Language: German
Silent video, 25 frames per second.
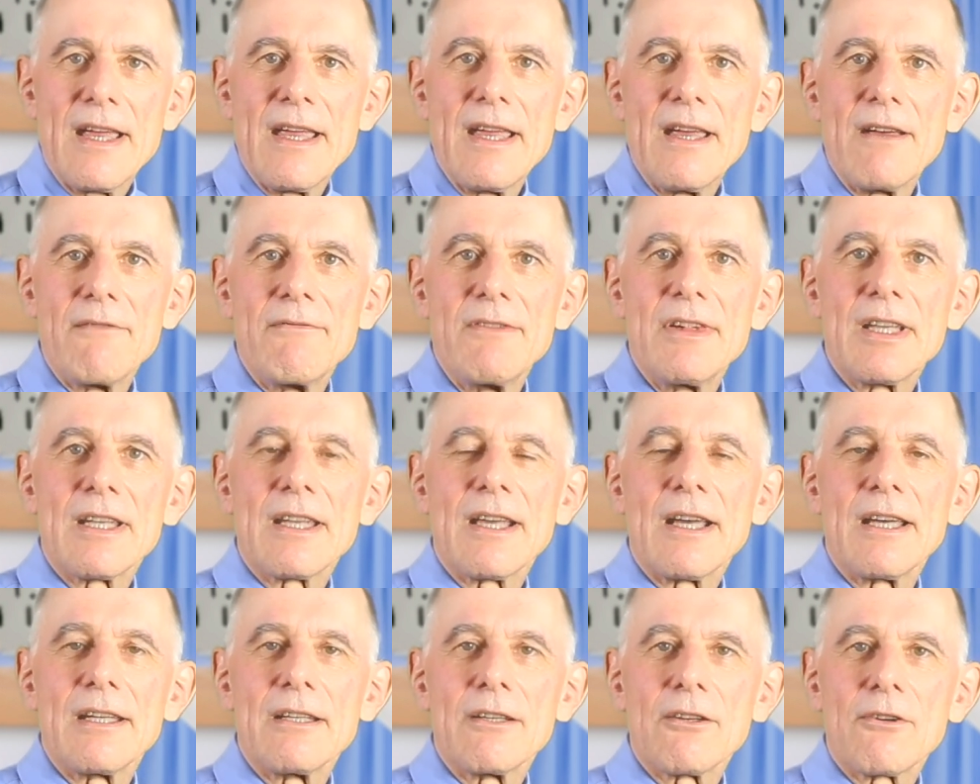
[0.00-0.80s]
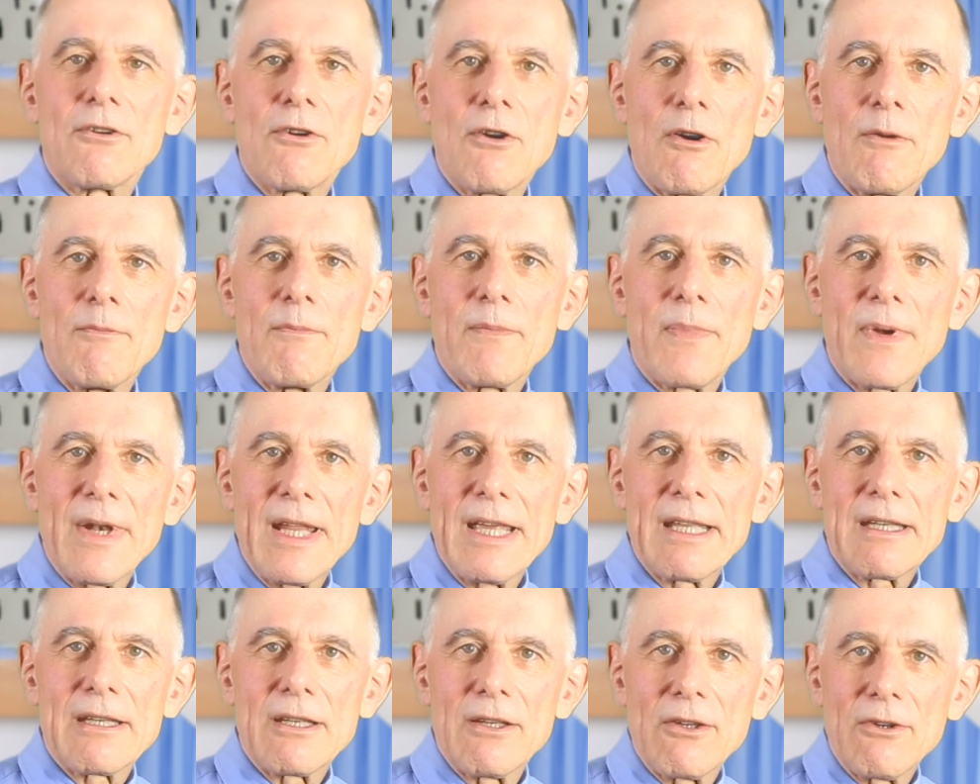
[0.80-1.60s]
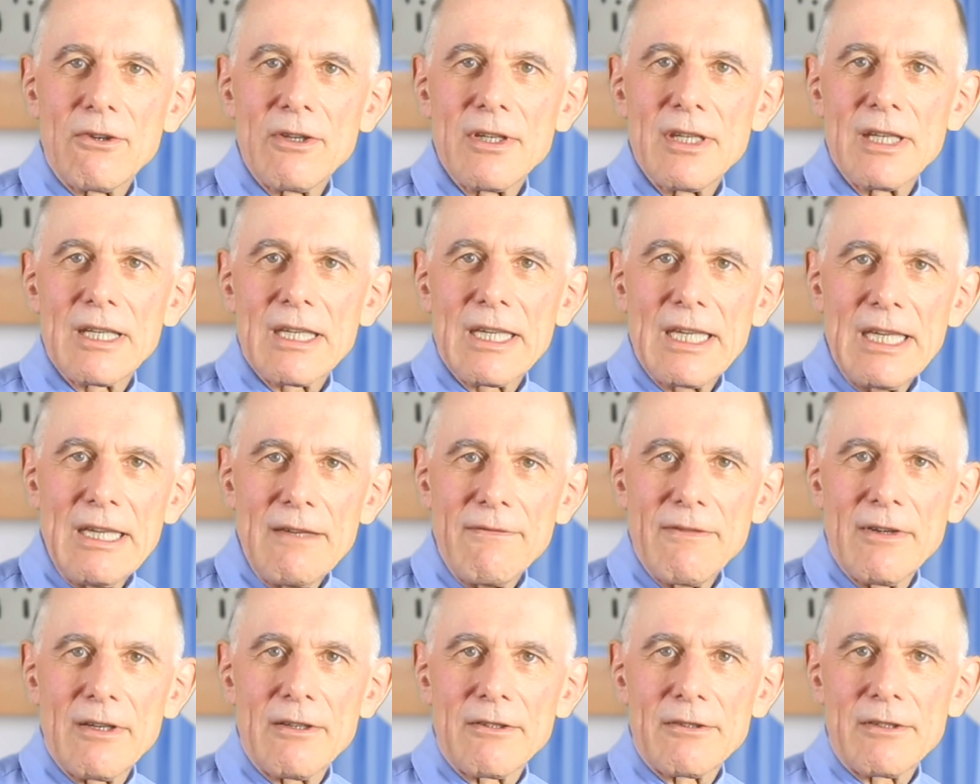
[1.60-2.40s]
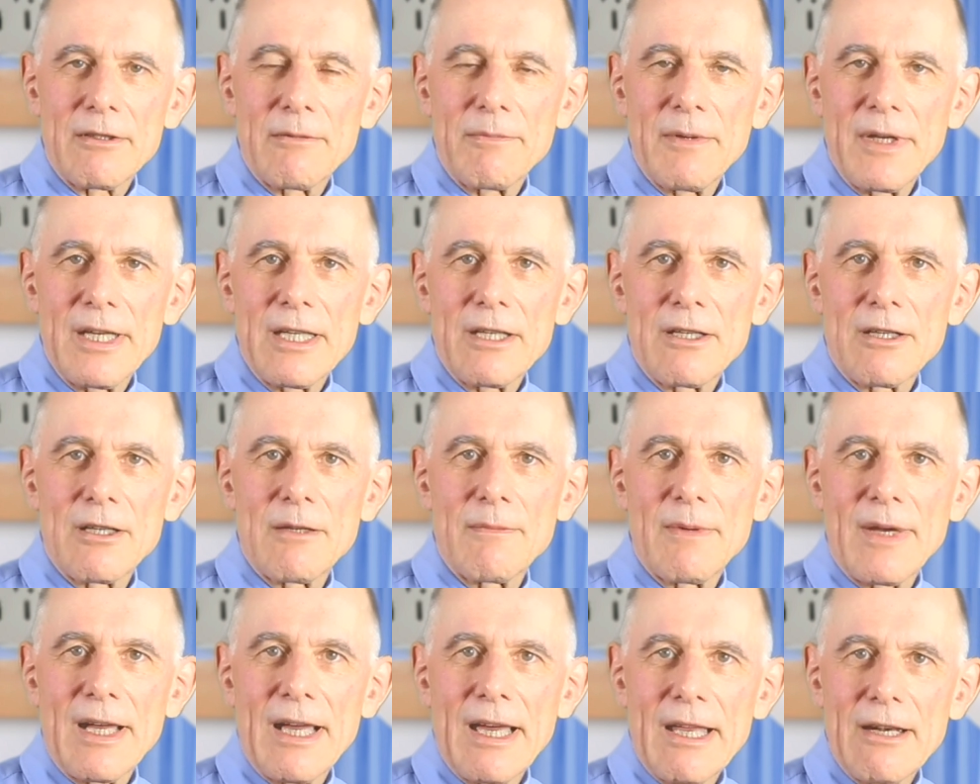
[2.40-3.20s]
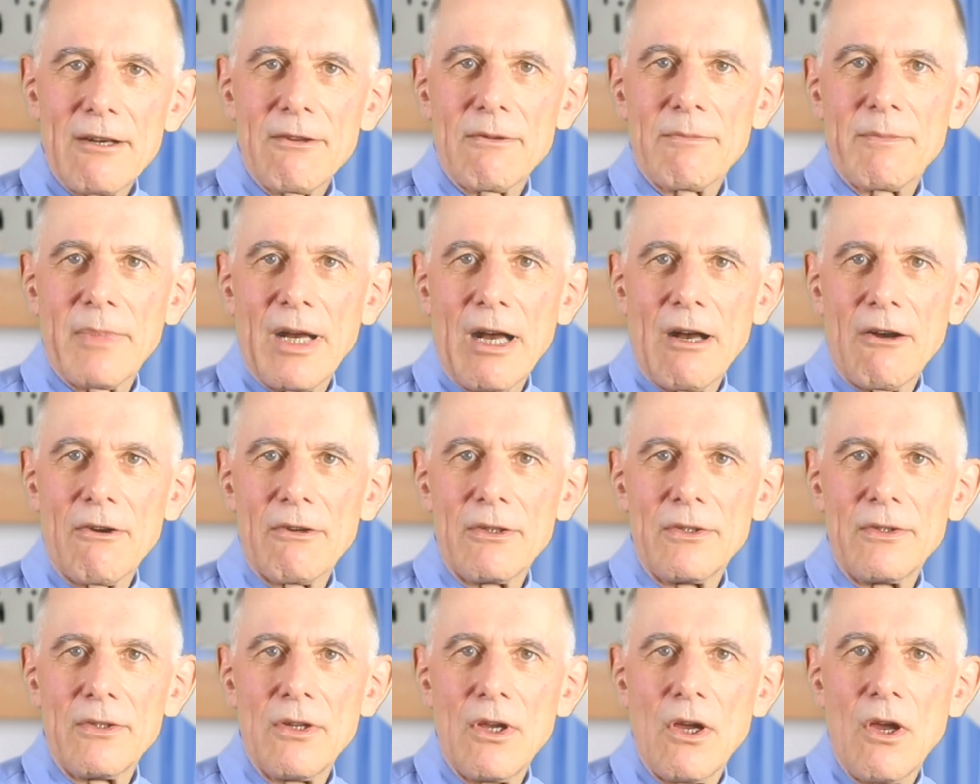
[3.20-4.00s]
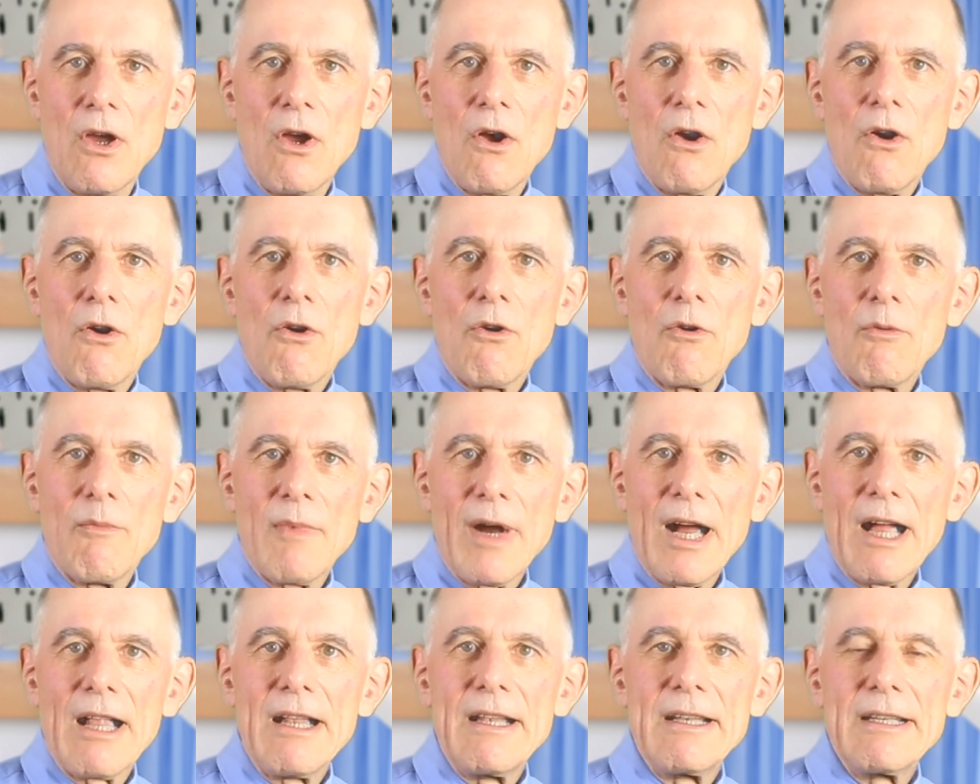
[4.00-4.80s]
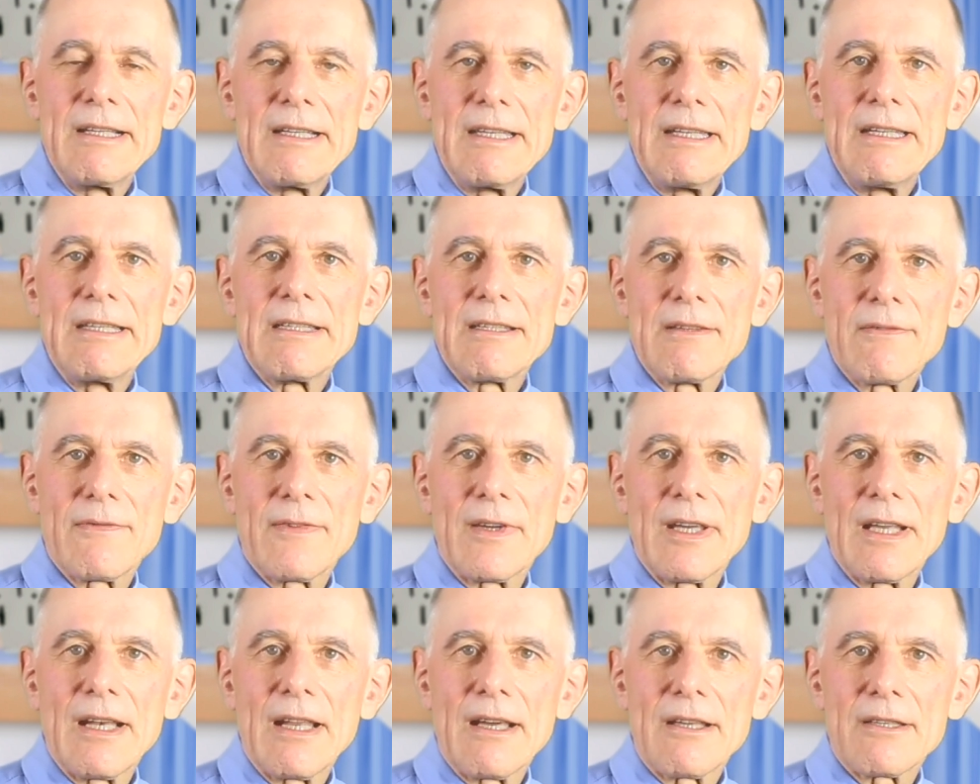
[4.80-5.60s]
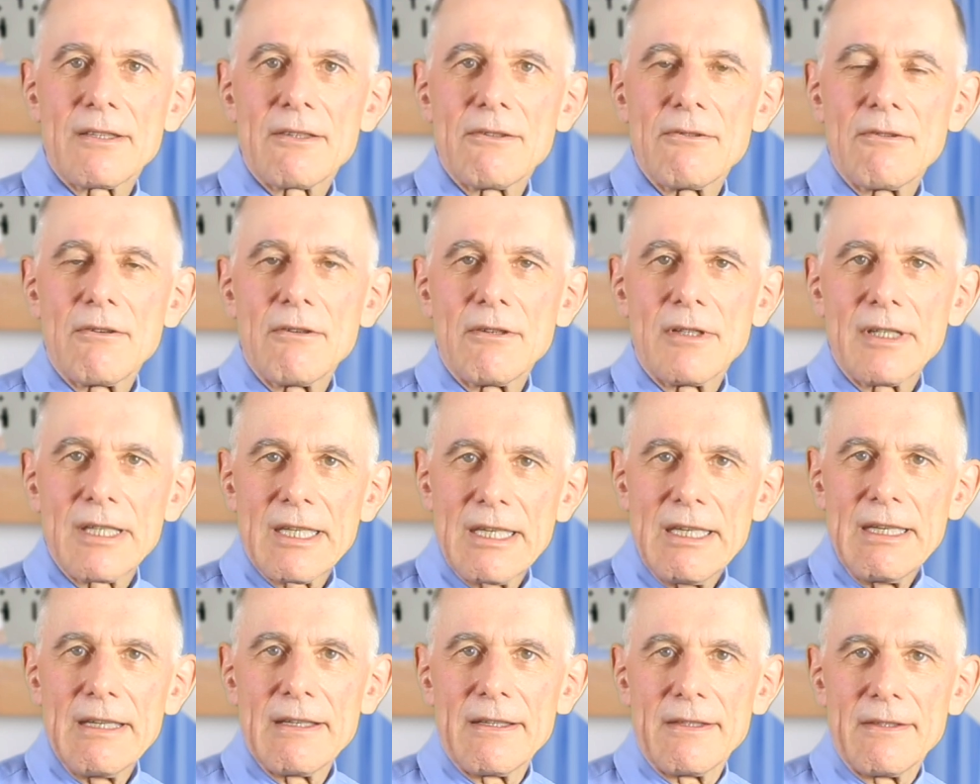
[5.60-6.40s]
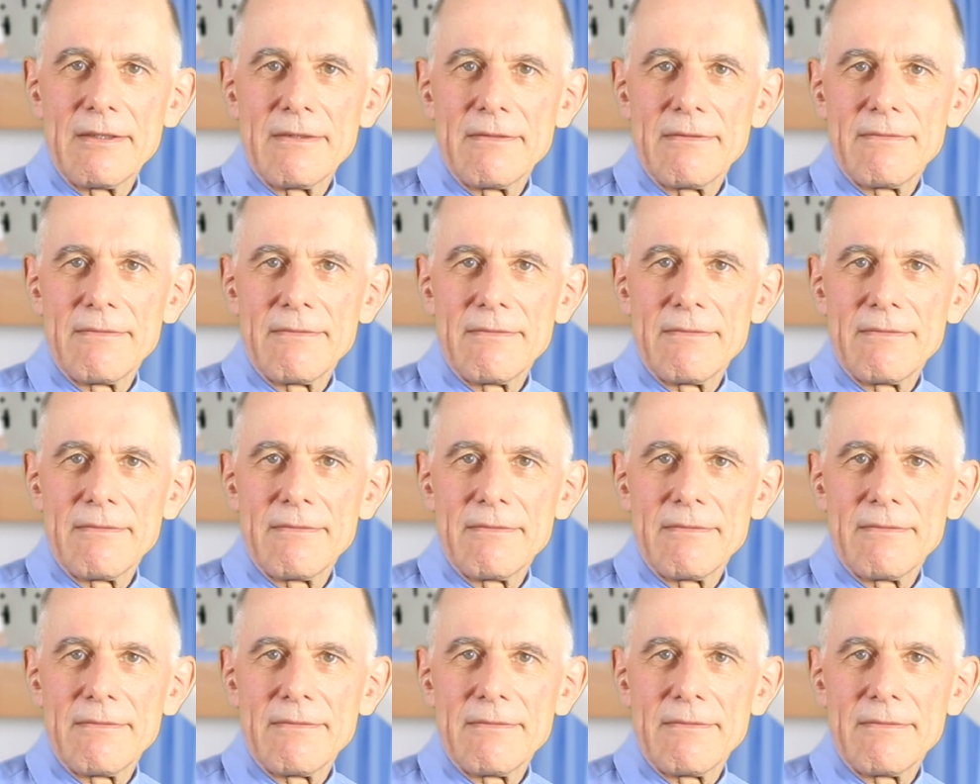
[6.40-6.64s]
Er wird eine komplett neue kieferorthopädische Behandlung brauchen, um all diese Fehler zu korrigieren.